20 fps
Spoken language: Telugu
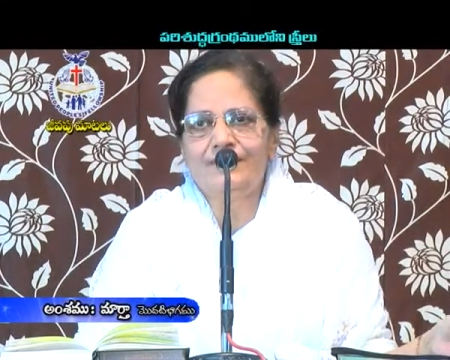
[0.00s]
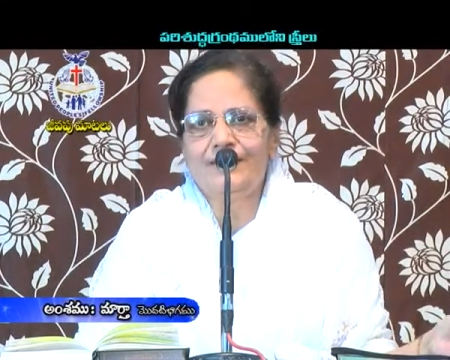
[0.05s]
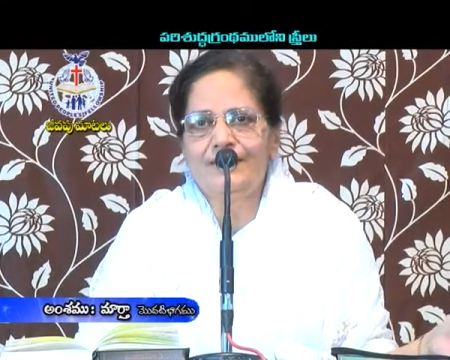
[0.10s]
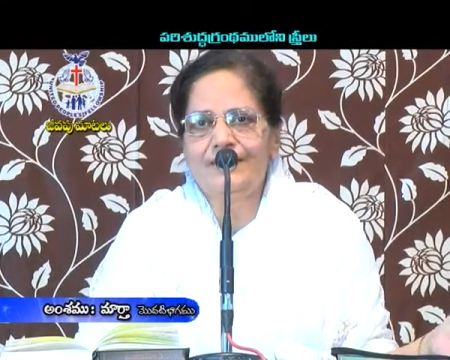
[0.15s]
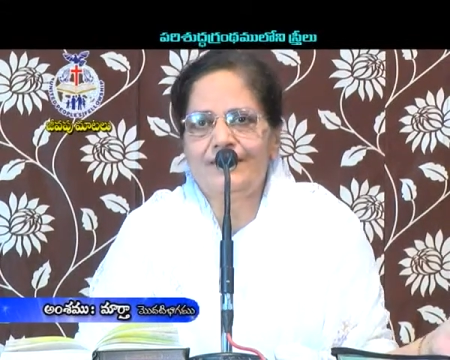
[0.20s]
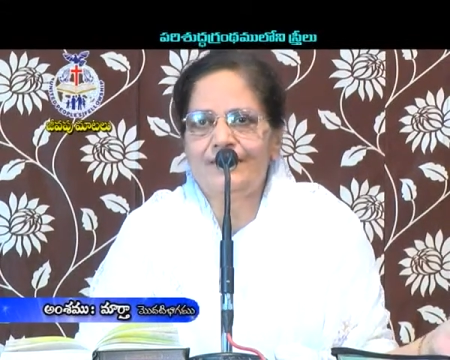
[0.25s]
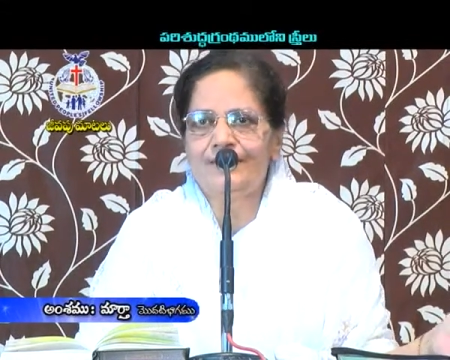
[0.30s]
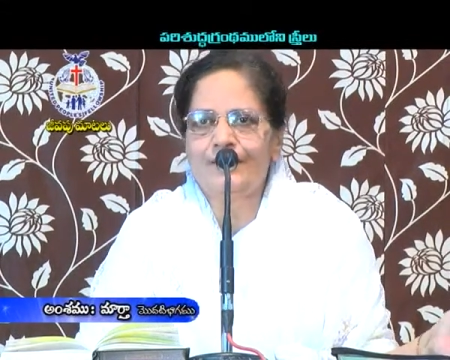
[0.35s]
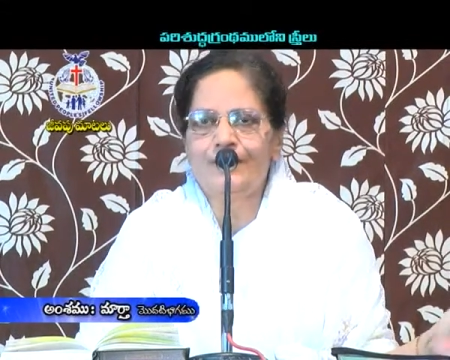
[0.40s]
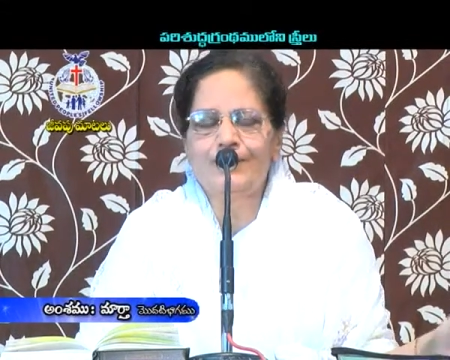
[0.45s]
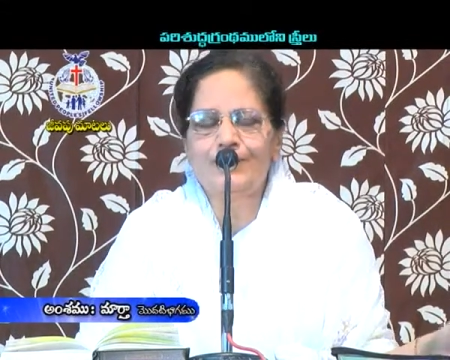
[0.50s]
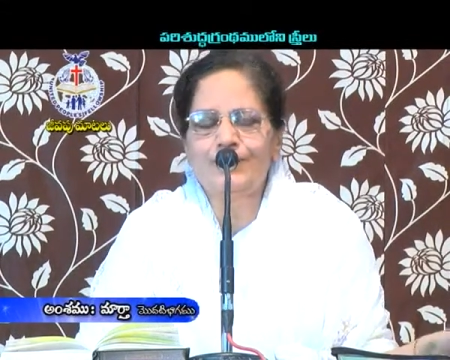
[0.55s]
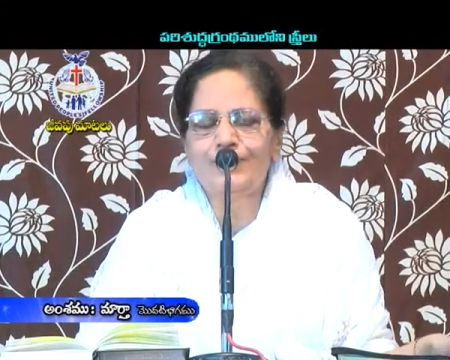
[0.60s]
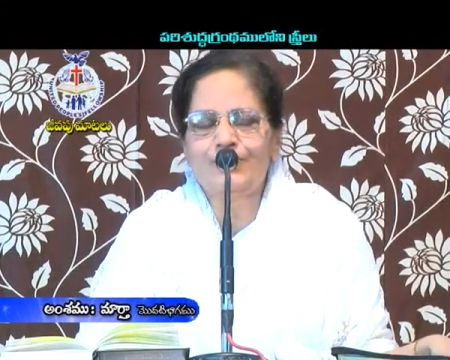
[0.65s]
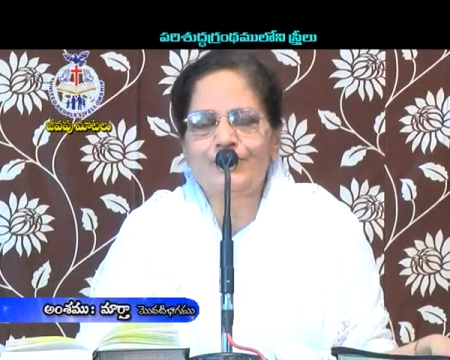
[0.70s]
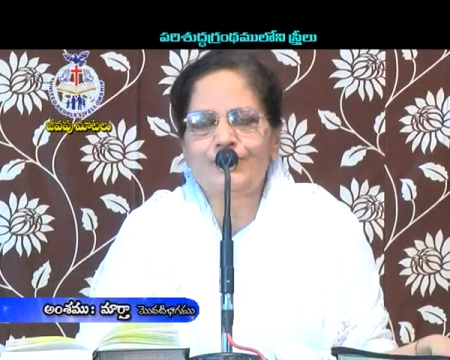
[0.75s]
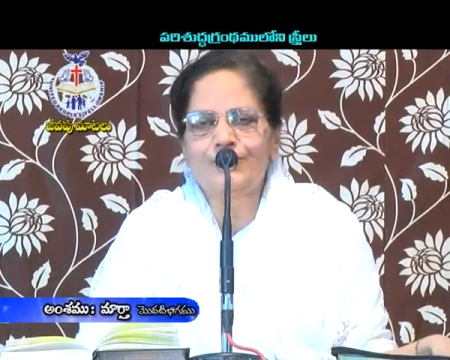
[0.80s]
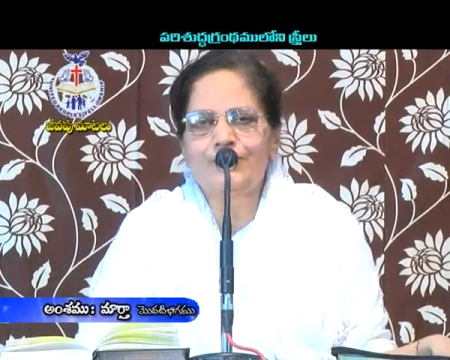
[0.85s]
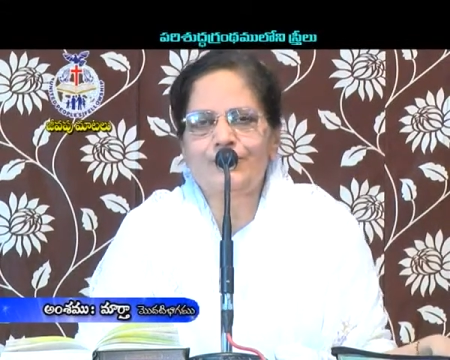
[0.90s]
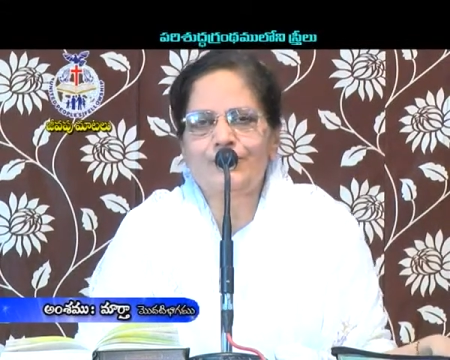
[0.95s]
మరి ఇంటిలో
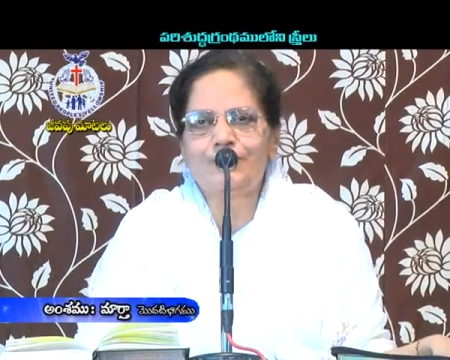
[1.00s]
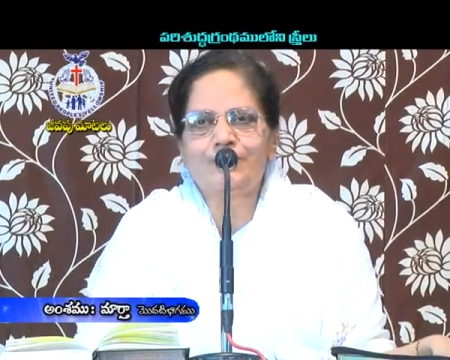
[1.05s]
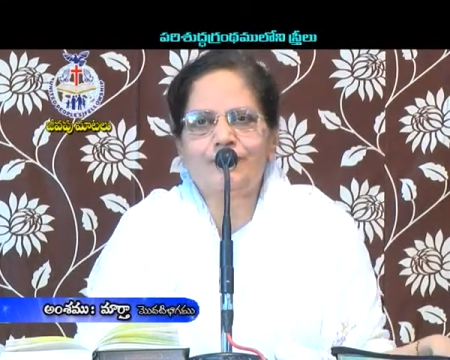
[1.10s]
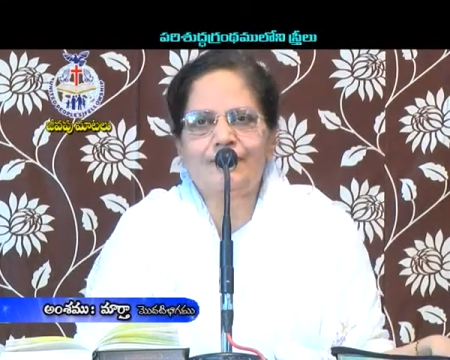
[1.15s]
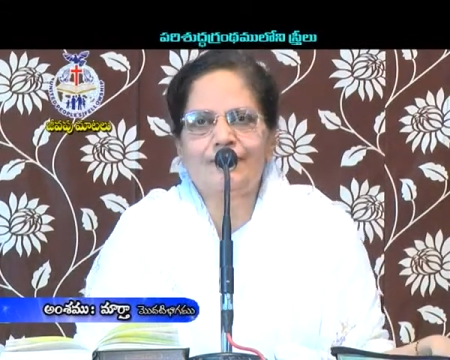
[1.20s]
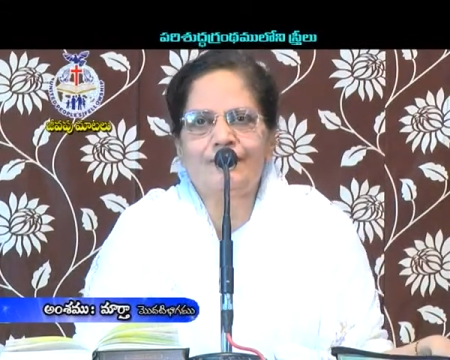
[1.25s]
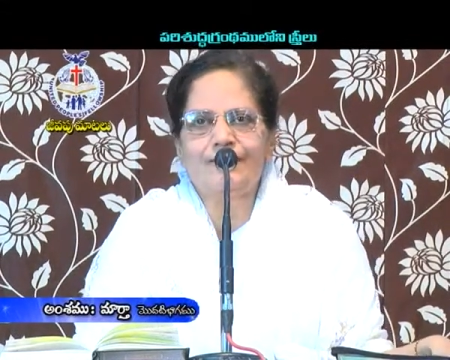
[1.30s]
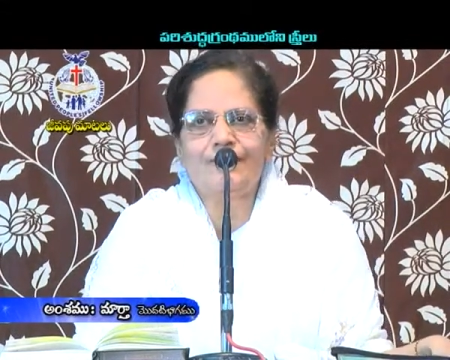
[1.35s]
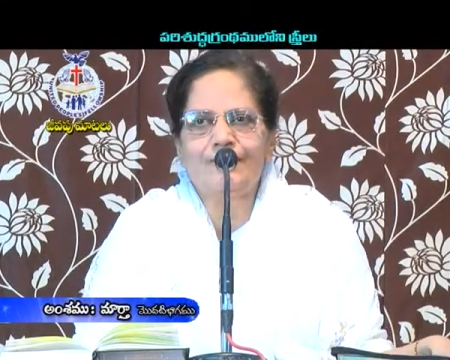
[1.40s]
చేర్చుకుందో మనకు